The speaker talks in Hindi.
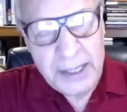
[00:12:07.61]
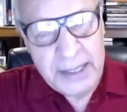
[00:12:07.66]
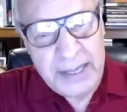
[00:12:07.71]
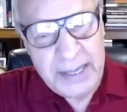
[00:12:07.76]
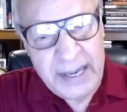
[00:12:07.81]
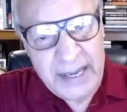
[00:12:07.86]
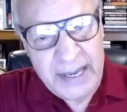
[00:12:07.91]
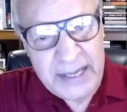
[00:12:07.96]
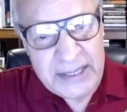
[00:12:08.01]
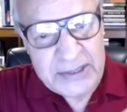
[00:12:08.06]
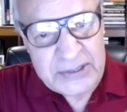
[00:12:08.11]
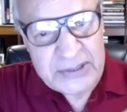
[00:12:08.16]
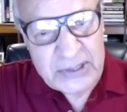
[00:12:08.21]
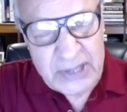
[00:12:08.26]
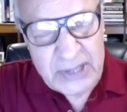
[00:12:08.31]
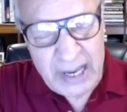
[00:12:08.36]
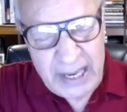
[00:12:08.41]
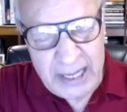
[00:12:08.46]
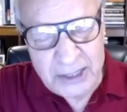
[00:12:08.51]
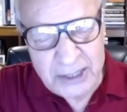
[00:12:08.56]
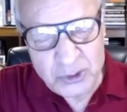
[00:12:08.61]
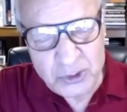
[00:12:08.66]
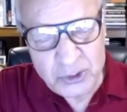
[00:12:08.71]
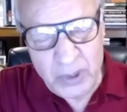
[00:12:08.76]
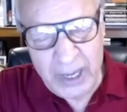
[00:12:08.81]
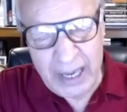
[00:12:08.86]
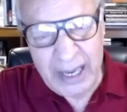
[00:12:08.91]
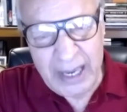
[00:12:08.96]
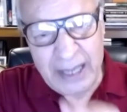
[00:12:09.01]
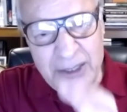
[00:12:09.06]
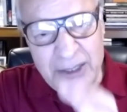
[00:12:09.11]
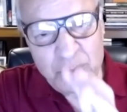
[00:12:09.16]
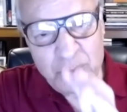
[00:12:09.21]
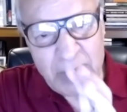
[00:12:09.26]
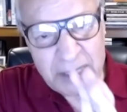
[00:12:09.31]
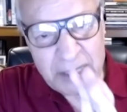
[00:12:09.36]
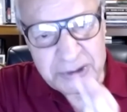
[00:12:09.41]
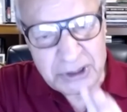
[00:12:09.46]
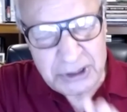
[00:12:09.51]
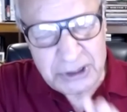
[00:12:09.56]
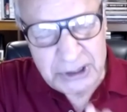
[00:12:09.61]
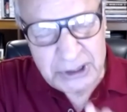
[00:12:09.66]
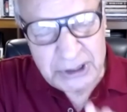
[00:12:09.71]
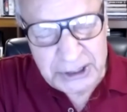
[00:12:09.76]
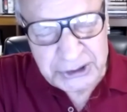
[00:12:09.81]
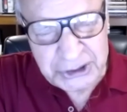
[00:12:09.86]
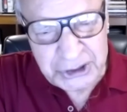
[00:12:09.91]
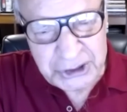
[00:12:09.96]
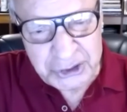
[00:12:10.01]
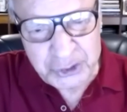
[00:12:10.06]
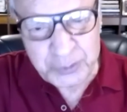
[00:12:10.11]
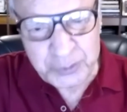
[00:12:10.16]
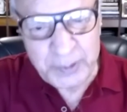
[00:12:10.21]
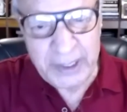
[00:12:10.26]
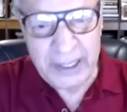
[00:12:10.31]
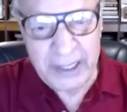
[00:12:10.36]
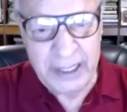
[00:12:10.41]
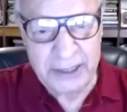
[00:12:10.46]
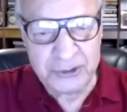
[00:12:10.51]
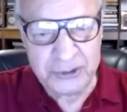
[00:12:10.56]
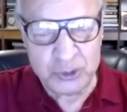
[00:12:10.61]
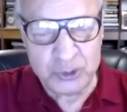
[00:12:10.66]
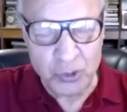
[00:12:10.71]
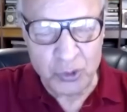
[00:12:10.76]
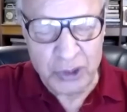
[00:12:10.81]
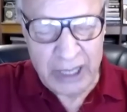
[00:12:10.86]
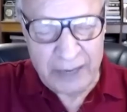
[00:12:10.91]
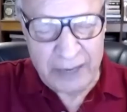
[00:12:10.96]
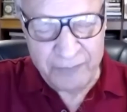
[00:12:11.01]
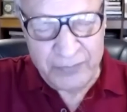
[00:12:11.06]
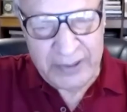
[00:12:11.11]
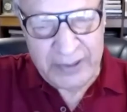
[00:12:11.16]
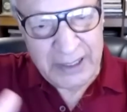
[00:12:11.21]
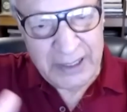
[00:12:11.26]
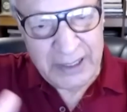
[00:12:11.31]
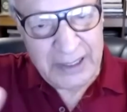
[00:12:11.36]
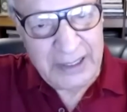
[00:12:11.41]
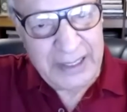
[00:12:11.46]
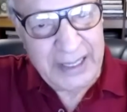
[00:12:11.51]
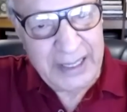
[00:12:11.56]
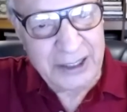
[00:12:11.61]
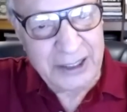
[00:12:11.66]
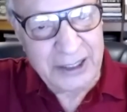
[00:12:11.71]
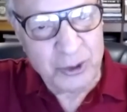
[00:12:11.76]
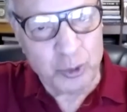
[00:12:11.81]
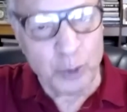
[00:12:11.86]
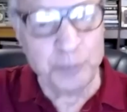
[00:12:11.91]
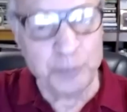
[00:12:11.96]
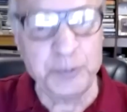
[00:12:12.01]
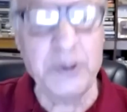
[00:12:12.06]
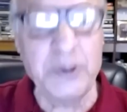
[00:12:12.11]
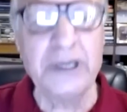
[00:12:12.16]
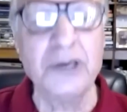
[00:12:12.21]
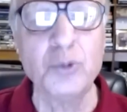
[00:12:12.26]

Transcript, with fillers: कि इसराइल जो है यूनाइटेड नेशंस में जोग्राफिकल एक ग्रुपिंग